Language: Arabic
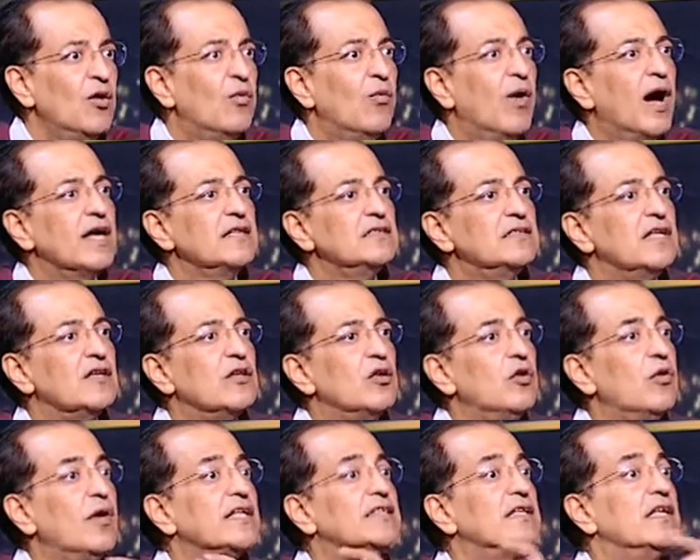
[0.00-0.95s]
وايضا
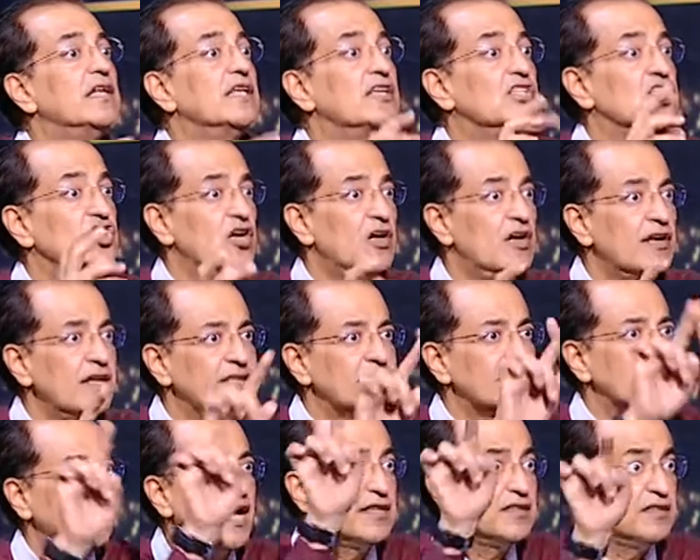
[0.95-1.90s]
لغه الاشاره
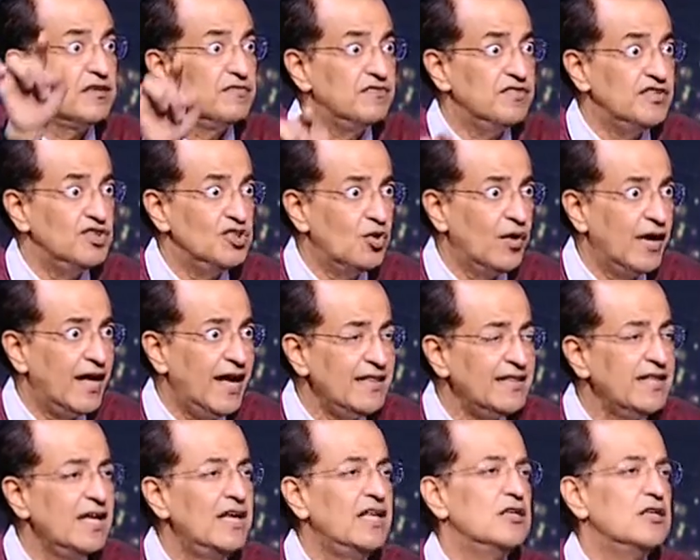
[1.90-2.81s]
تتحط في فيديوهات